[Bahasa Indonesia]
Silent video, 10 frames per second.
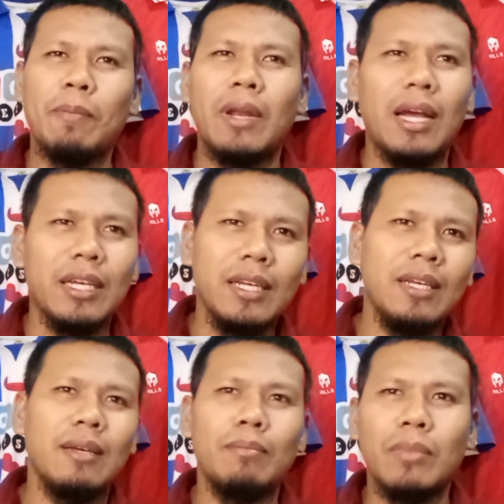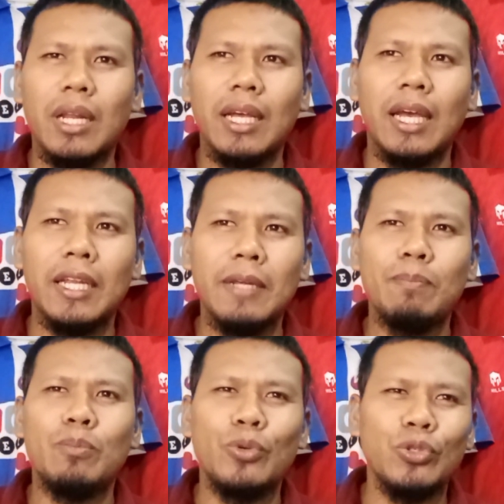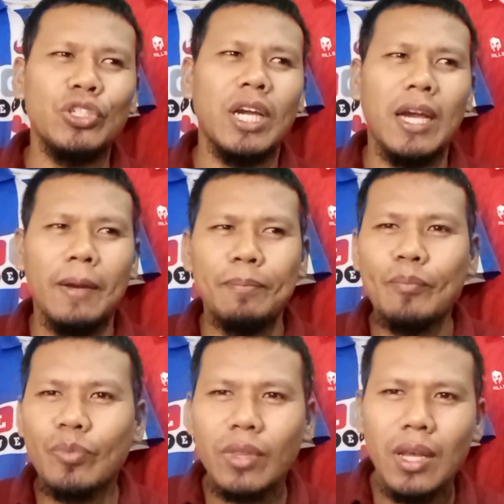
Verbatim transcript: apalagi mereka ini punya